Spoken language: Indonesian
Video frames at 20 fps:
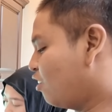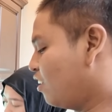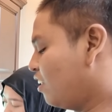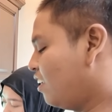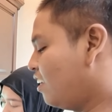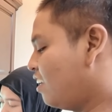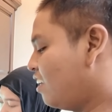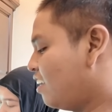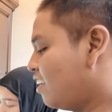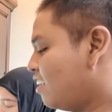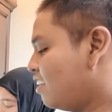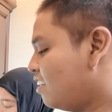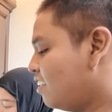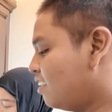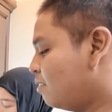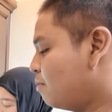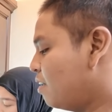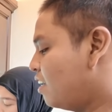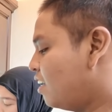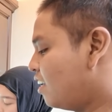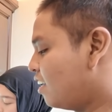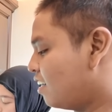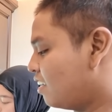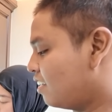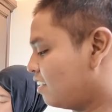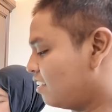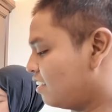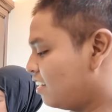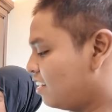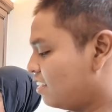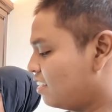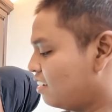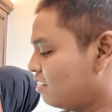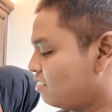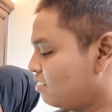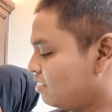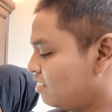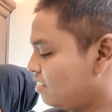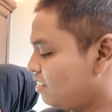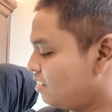Takutnya kan kebanyakan kita nggak
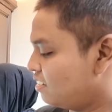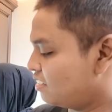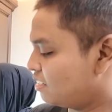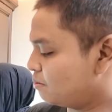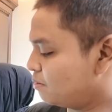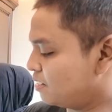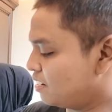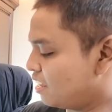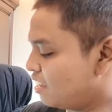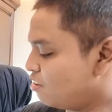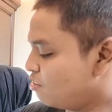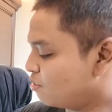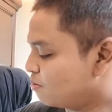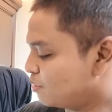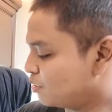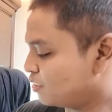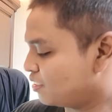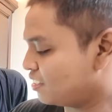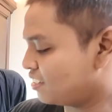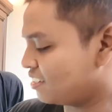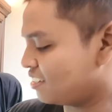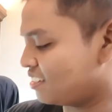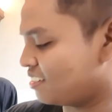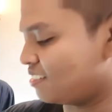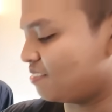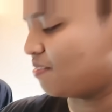tahu. Sambil diaduk maksudnya.